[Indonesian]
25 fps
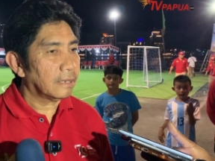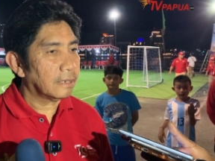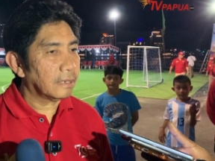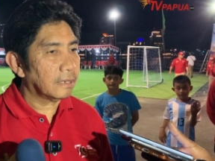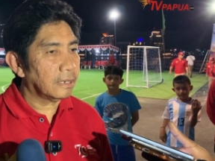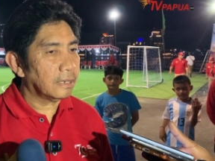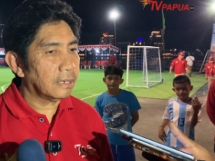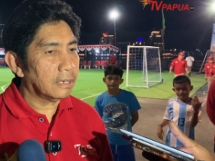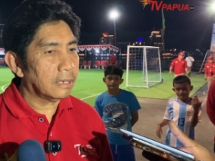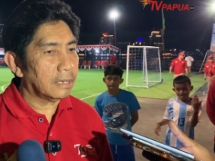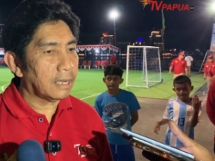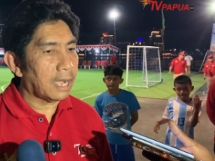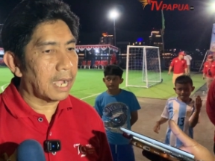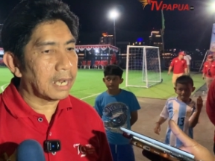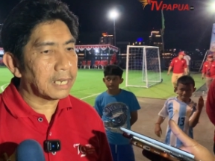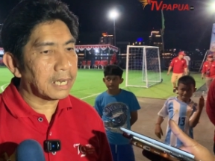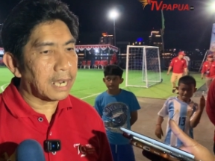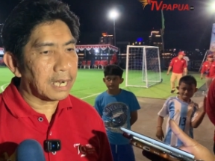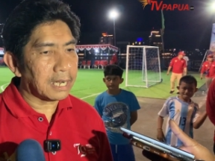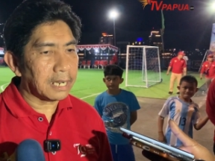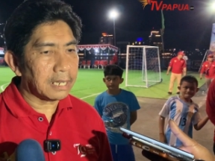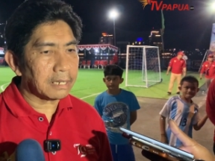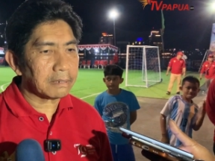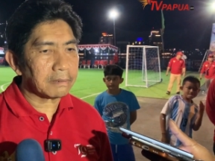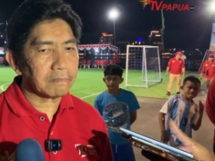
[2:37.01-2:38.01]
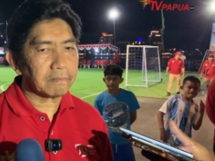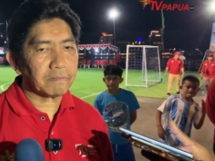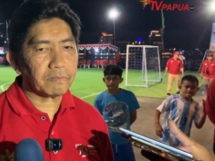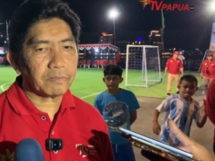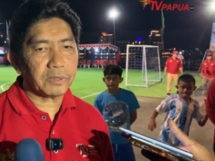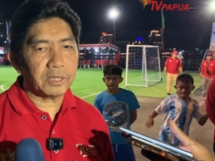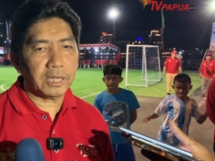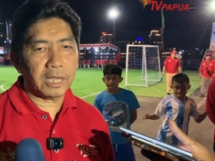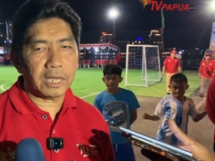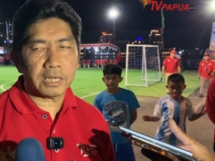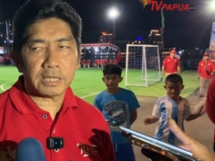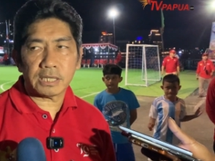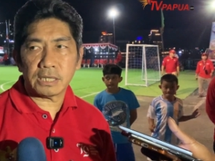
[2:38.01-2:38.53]
anak anak-anak
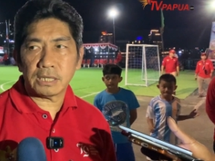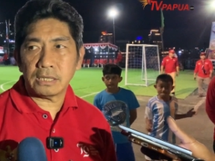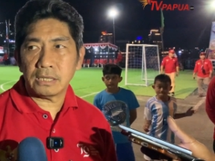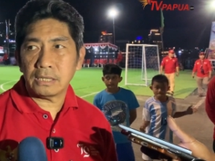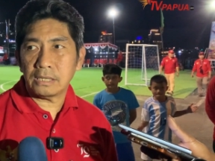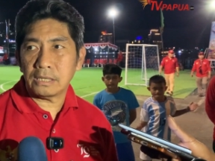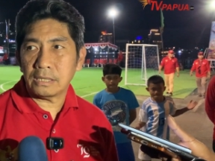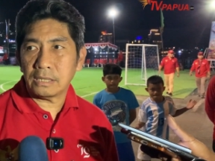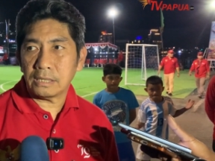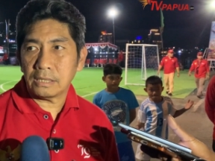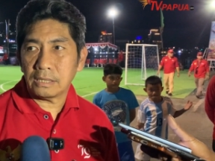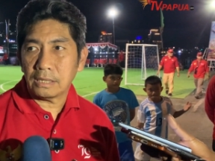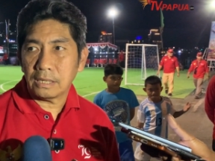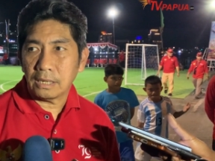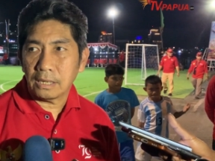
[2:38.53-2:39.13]
dari